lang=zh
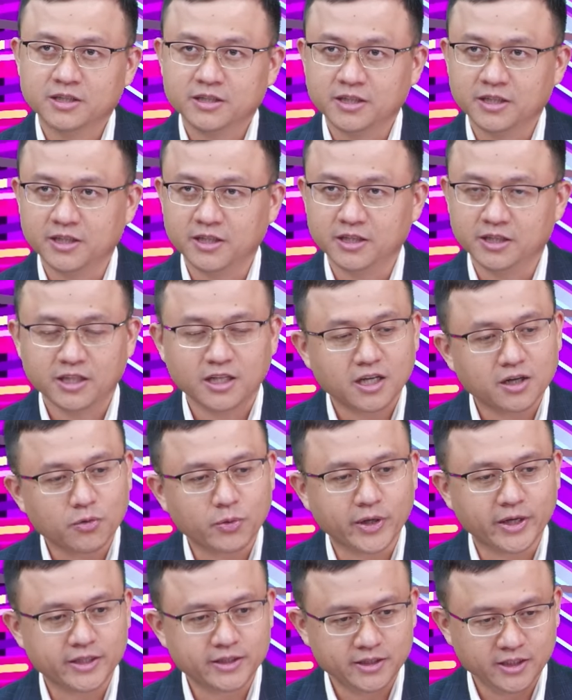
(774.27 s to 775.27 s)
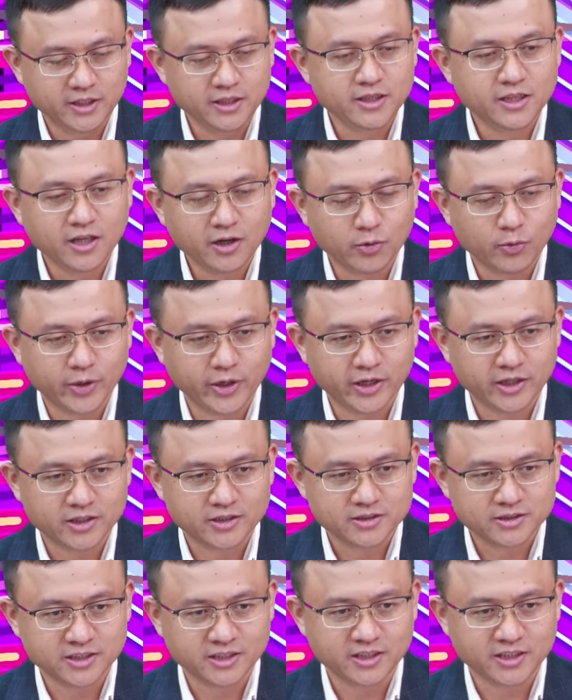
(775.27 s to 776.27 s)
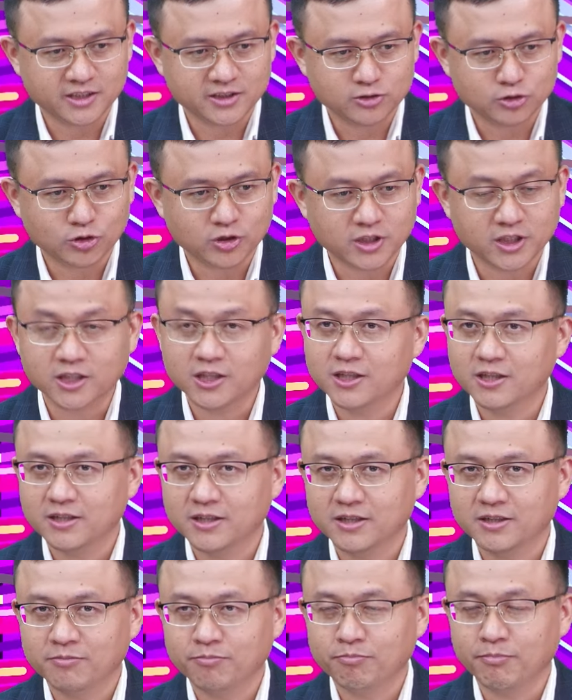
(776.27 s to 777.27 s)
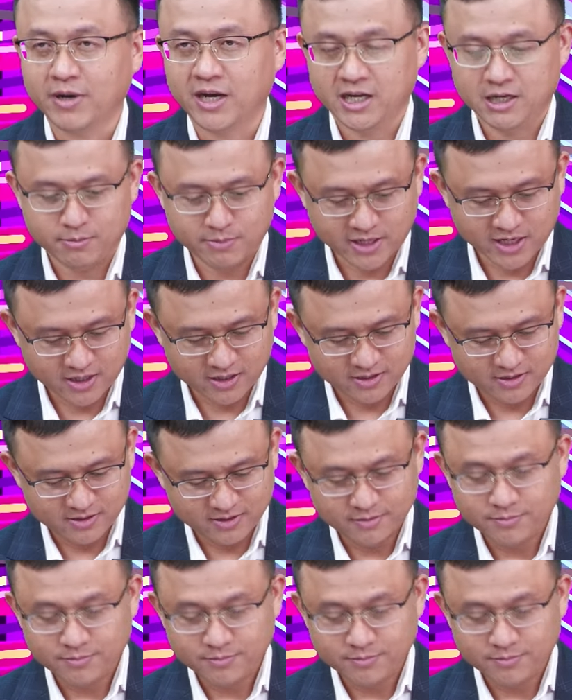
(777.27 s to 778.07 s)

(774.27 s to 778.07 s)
你认为，您认为这里仲哥买了吗？